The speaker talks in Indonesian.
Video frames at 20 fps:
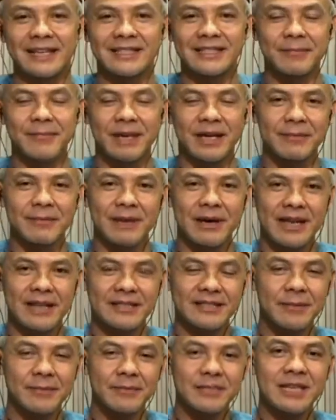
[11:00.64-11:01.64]
bagaimana
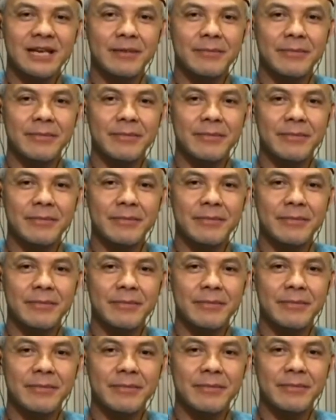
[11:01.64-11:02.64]
saya bisa menyapa
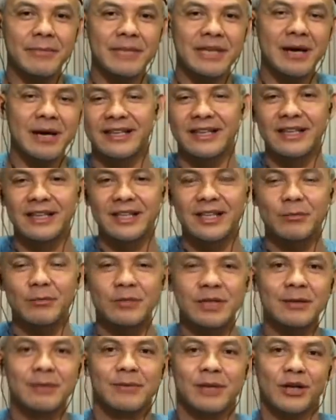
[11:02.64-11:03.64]
masyarakat,
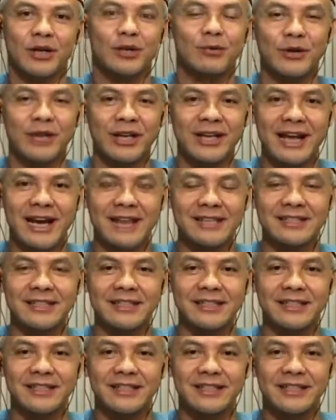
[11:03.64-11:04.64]
kemudian berkomunikasi
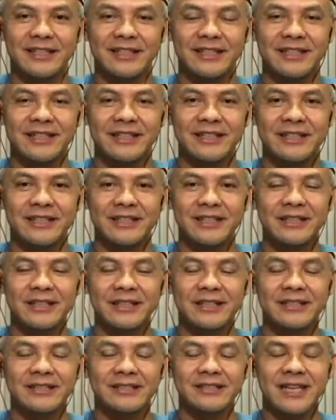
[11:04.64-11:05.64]

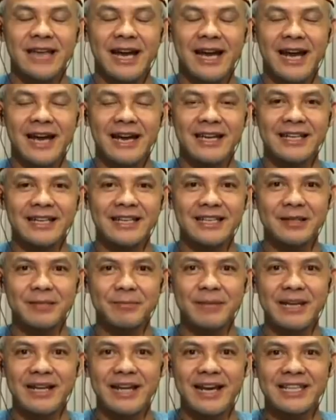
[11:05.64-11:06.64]
cara ini
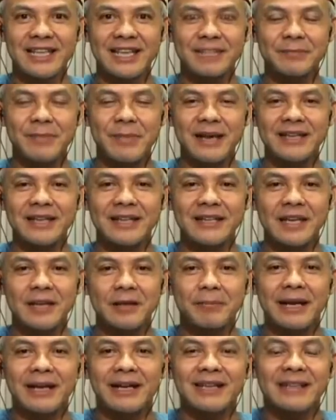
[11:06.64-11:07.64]
sebenarnya sebagian dari
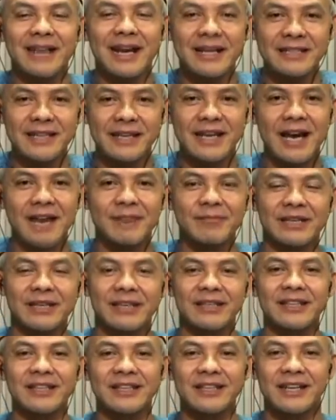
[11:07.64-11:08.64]
penetrasi kami
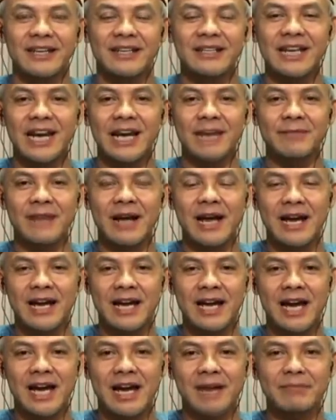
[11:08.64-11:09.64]
dalam
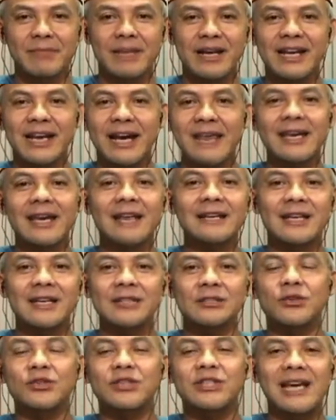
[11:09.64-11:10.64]
rangka merekayasa
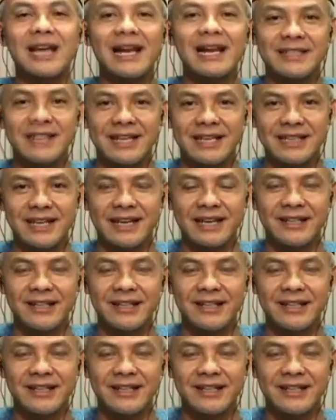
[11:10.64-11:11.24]
sosial saja